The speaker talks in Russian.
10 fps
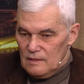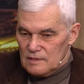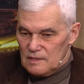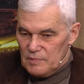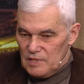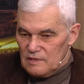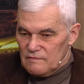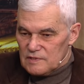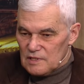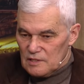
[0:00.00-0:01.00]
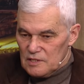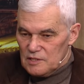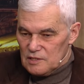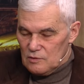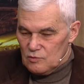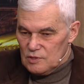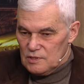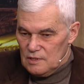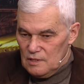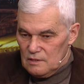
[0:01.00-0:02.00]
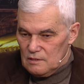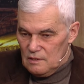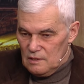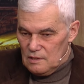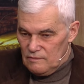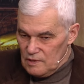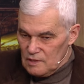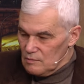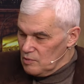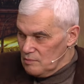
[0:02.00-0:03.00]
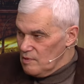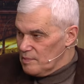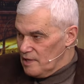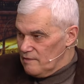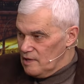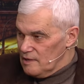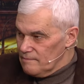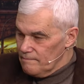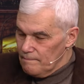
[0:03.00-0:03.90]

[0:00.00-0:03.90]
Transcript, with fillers: С оперативно-стратегической точки зрения, да, наверное, это было бы правильно.